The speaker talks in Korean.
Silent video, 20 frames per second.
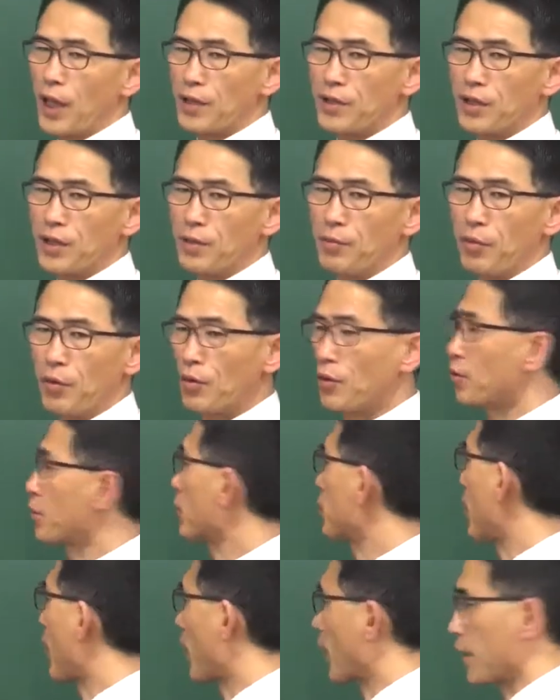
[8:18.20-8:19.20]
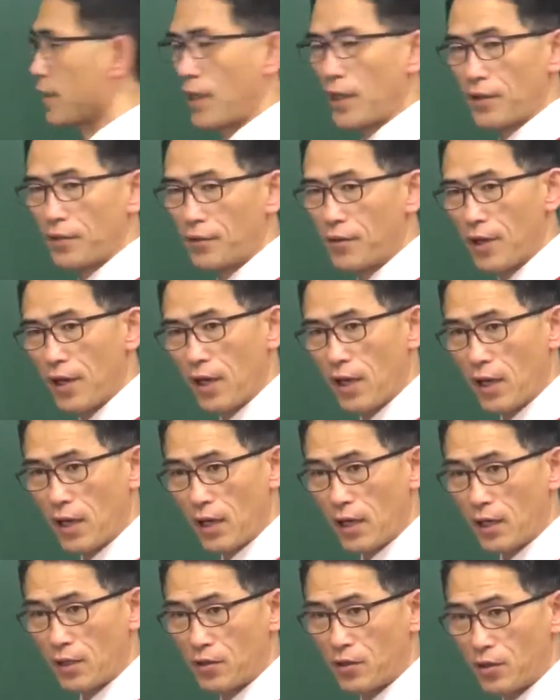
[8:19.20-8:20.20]
얘들이 모여서 얘가 되는 거야.
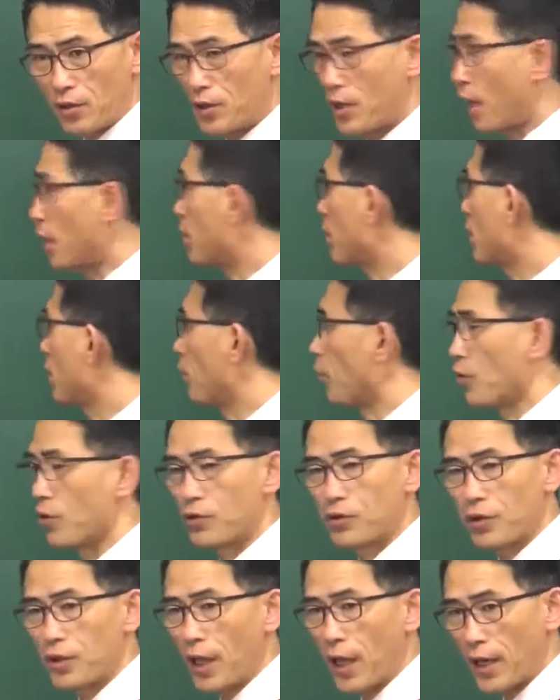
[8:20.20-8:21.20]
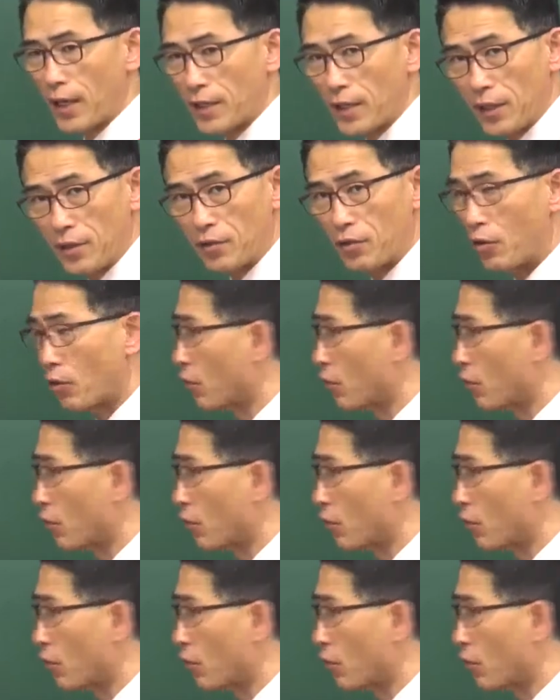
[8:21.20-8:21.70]
알았죠? 얘들이 모여서 얘가 되는